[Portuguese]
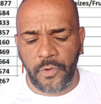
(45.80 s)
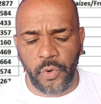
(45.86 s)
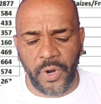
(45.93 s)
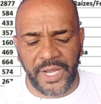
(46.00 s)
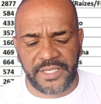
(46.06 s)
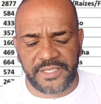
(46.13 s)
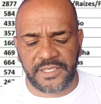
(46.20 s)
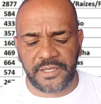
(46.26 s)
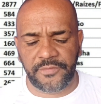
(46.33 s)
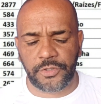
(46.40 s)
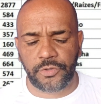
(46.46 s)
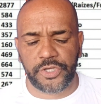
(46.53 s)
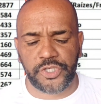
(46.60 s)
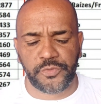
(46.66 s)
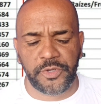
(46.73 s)
o Aires teve
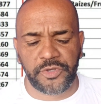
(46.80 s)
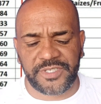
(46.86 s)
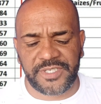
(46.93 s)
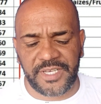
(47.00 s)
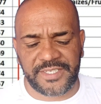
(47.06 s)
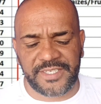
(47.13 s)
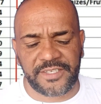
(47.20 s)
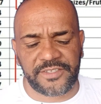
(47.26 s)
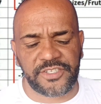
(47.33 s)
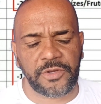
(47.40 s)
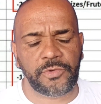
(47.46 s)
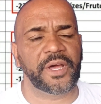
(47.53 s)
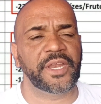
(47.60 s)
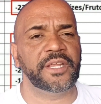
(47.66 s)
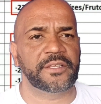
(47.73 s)

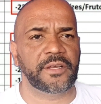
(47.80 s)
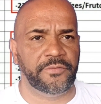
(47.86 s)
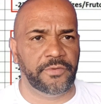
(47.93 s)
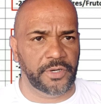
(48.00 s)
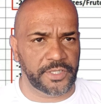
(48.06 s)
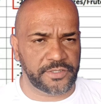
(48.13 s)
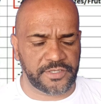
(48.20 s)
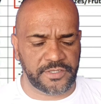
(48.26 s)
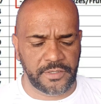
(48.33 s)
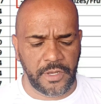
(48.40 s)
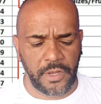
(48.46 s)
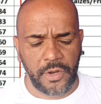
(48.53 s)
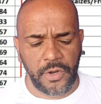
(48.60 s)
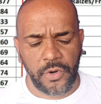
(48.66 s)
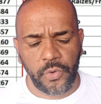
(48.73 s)
2.640 votos.
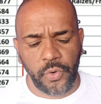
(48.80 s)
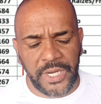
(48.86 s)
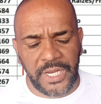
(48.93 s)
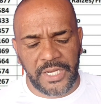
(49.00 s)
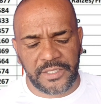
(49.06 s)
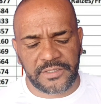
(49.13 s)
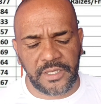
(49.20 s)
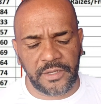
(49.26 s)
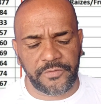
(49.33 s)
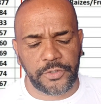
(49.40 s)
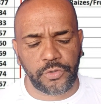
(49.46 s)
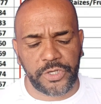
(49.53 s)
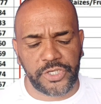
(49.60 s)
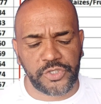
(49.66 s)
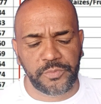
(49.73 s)
O William teve
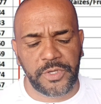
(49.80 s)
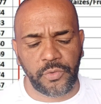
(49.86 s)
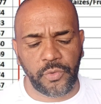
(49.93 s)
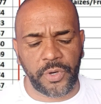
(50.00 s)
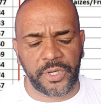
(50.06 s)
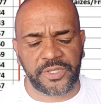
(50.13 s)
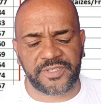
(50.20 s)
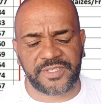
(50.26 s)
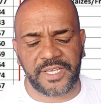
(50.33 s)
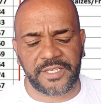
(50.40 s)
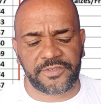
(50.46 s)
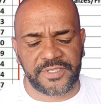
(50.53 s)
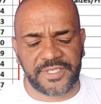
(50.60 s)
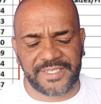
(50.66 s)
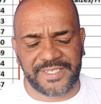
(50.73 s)

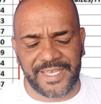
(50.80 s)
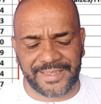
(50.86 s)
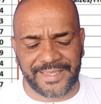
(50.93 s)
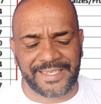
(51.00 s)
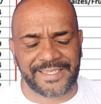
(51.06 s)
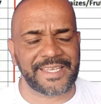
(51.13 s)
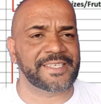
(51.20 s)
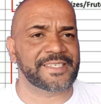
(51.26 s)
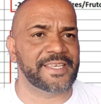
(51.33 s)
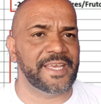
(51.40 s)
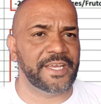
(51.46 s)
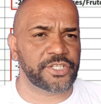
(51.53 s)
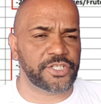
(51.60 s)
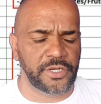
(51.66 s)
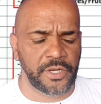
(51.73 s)

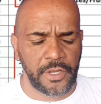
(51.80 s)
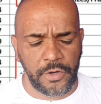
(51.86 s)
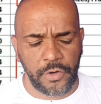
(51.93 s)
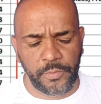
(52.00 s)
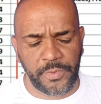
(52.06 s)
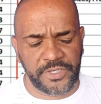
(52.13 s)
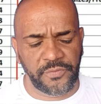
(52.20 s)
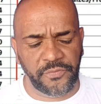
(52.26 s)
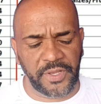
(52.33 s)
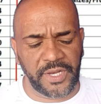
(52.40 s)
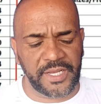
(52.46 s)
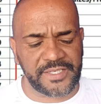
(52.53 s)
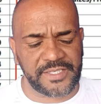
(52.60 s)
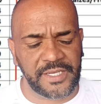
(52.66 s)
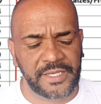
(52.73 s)
2.877 uma
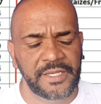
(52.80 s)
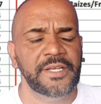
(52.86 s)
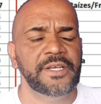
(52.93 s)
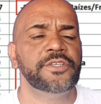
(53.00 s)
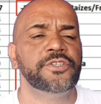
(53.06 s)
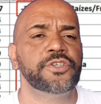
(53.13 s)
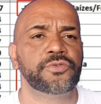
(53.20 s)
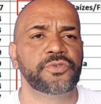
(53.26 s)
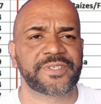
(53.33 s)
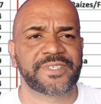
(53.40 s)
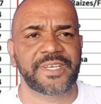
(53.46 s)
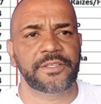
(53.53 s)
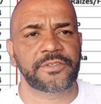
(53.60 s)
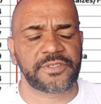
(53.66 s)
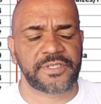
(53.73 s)
diferença de
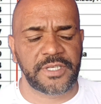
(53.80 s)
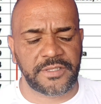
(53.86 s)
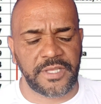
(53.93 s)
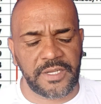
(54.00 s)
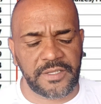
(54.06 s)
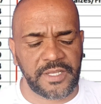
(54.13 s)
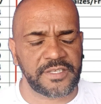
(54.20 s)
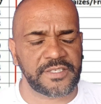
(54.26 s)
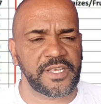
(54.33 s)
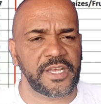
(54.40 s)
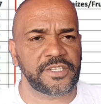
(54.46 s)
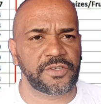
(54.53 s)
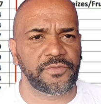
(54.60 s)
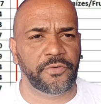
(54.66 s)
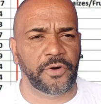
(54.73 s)

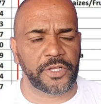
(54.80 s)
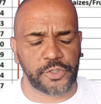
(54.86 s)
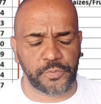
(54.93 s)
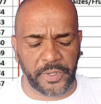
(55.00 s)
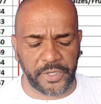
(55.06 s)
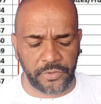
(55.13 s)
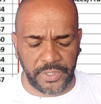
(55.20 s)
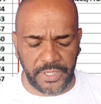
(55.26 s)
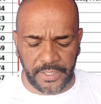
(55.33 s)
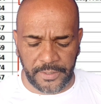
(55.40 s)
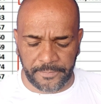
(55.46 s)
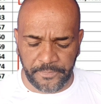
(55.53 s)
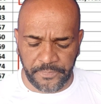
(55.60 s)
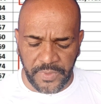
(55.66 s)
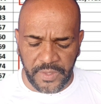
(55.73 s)
237 votos para o
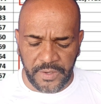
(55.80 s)
William.